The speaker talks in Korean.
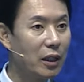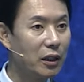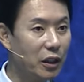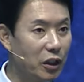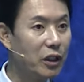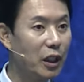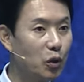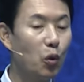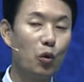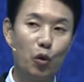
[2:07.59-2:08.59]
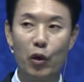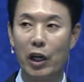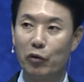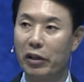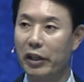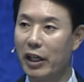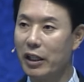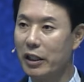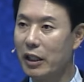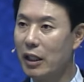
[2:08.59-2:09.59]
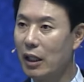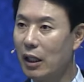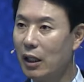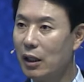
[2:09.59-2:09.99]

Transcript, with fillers: 진짜 좋은 교회가 되는 게 아니라